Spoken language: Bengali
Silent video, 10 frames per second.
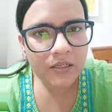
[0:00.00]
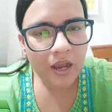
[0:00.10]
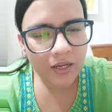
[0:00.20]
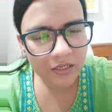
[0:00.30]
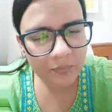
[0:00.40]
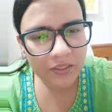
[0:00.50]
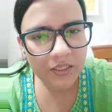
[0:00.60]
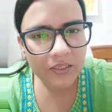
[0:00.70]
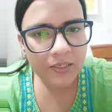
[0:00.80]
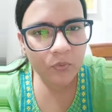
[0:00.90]
আরআরবি
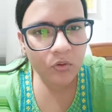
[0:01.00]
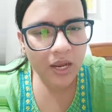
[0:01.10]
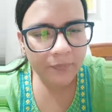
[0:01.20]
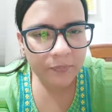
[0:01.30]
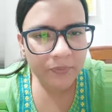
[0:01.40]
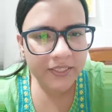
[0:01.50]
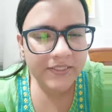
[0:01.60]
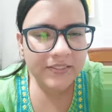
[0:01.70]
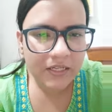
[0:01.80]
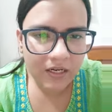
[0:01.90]
এবং
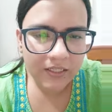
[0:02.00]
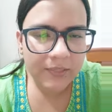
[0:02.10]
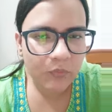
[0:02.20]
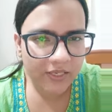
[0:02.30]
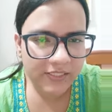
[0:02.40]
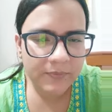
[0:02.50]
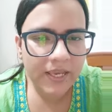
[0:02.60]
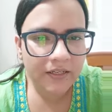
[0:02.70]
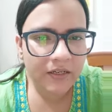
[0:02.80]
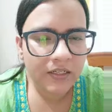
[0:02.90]
আইবিপিএস ক্লার্ক এবং
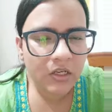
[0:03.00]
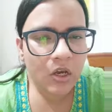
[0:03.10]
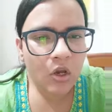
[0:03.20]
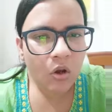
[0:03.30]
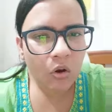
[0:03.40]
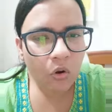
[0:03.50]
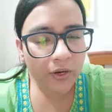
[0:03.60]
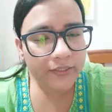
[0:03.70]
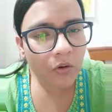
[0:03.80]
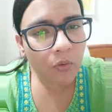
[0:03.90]
এসবিআই ক্লার্ক
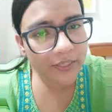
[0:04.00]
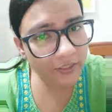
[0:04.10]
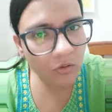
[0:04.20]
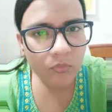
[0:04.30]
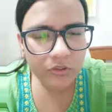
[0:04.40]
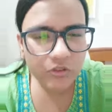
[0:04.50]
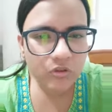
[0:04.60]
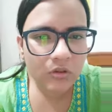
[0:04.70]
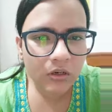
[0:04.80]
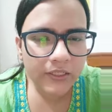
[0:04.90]
কয়েকটা অনেক নম্বরের
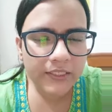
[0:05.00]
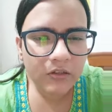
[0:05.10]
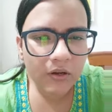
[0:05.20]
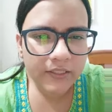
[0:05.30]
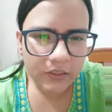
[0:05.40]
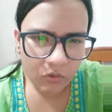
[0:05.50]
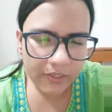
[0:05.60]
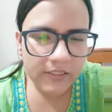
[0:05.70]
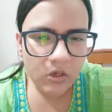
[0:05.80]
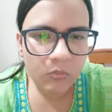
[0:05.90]
জন্য হয়নি কয়েকটা
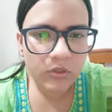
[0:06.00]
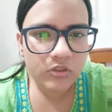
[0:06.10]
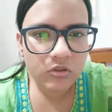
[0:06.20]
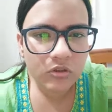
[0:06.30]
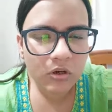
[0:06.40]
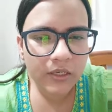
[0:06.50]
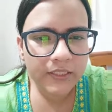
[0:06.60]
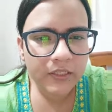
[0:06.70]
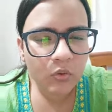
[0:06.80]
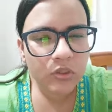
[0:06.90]
কয়েকটা নম্বরের জন্য
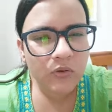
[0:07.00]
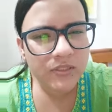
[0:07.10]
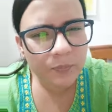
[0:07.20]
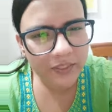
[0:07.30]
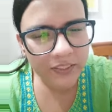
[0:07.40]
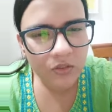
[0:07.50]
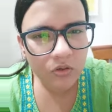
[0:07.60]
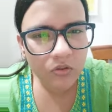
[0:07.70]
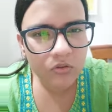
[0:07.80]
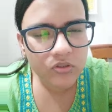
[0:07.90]
হয়নি কোথাও স্পিডের
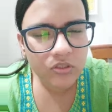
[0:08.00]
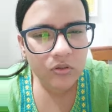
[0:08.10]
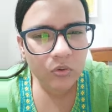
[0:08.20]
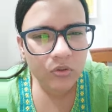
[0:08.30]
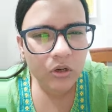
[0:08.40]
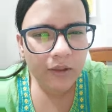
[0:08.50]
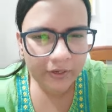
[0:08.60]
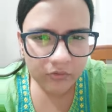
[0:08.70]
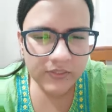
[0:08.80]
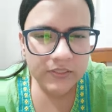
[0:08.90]
গণ্ডগোল ছিল কোথাও
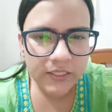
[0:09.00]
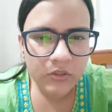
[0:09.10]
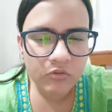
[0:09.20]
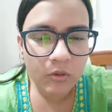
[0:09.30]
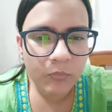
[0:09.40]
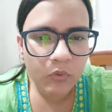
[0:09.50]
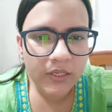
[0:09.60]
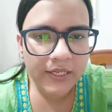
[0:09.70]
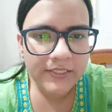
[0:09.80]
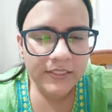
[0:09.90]
অ্যাকুরেসিটা একটু ড্রপ করে
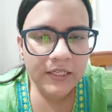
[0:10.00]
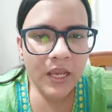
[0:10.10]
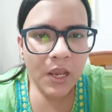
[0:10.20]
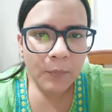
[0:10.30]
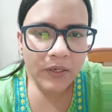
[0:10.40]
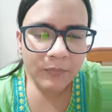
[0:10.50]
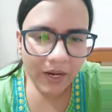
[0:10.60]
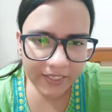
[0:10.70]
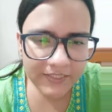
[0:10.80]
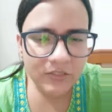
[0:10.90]
গেছে বাট
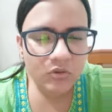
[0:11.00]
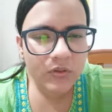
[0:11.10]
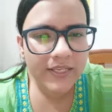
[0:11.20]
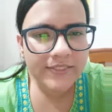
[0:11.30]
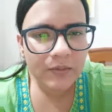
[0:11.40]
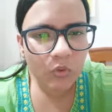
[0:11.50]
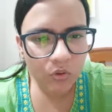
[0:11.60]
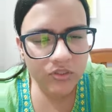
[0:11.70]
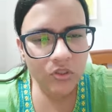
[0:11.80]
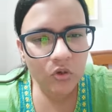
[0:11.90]
বাকি যে দুটো এক্সাম
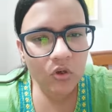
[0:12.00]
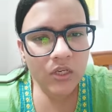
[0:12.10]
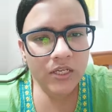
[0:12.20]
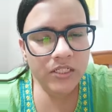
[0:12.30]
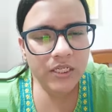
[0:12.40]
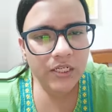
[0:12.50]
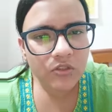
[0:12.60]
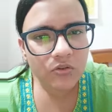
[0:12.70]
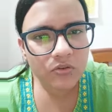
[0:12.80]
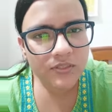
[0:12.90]
হয়েছিল সেটা
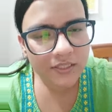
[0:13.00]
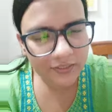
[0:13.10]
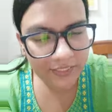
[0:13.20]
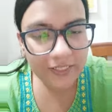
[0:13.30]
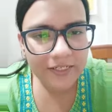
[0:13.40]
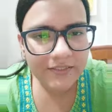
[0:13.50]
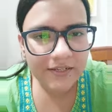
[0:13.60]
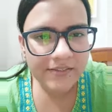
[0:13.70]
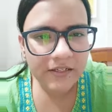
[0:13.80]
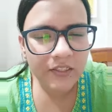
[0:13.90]
যখন স্যার দেখলেন যে
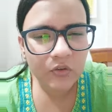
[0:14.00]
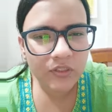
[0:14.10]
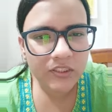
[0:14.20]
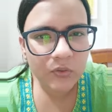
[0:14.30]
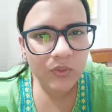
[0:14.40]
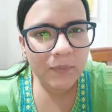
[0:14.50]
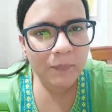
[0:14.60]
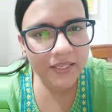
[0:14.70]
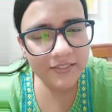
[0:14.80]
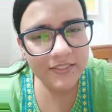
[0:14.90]
রেজাল্টটা হয়েছে উনি
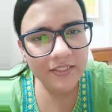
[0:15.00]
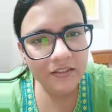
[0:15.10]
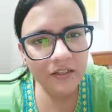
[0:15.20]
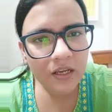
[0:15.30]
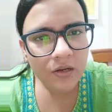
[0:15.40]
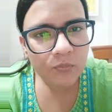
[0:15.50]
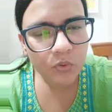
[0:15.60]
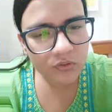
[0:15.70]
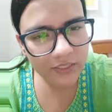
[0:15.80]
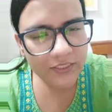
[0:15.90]
মেন্সের
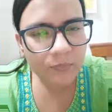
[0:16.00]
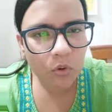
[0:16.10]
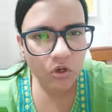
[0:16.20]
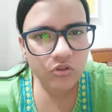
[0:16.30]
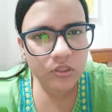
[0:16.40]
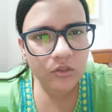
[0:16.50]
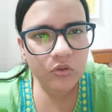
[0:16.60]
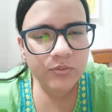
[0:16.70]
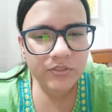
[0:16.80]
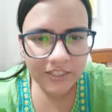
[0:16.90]
প্রত্যেকটা পড়াশোনা
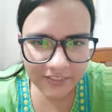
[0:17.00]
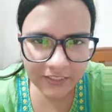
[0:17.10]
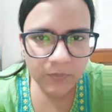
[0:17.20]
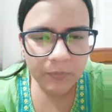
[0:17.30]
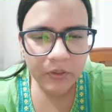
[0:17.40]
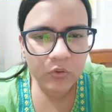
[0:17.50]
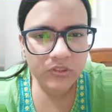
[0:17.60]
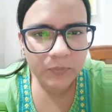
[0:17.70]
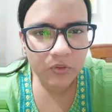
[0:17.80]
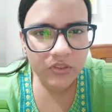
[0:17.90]
খুব স্ট্র্যাটেজিকভাবে
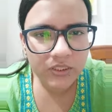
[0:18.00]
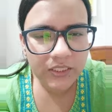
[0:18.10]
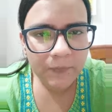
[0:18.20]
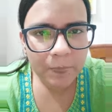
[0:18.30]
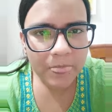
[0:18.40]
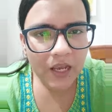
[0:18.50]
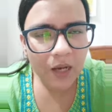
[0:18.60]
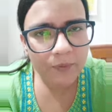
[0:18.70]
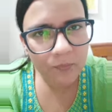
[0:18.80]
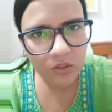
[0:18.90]
করতে বলেছিলেন
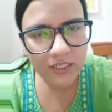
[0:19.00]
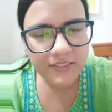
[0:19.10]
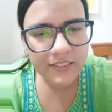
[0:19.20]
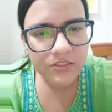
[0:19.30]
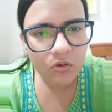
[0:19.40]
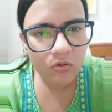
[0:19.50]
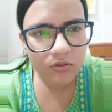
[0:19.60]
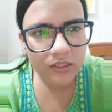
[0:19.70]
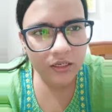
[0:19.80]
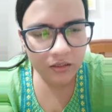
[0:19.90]
আমার মনে আছে যখন
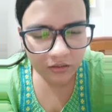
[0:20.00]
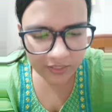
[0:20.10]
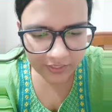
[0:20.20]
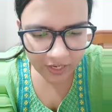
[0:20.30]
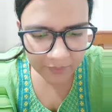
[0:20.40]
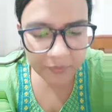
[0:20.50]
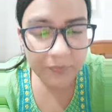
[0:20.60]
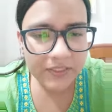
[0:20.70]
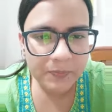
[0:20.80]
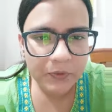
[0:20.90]

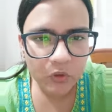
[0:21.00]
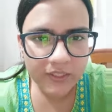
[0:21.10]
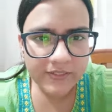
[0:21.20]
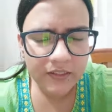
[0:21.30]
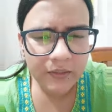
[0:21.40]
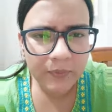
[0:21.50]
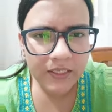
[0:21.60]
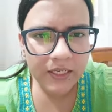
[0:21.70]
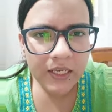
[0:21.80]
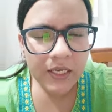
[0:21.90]
আইবিপিএস পিওর রেজাল্টটা
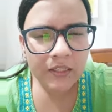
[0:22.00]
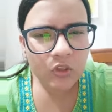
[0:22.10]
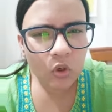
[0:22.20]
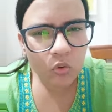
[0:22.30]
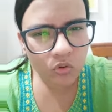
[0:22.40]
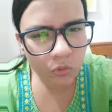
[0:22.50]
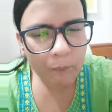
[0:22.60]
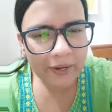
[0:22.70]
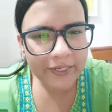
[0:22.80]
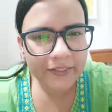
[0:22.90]
বেরায় তখন খুব প্যানিকটা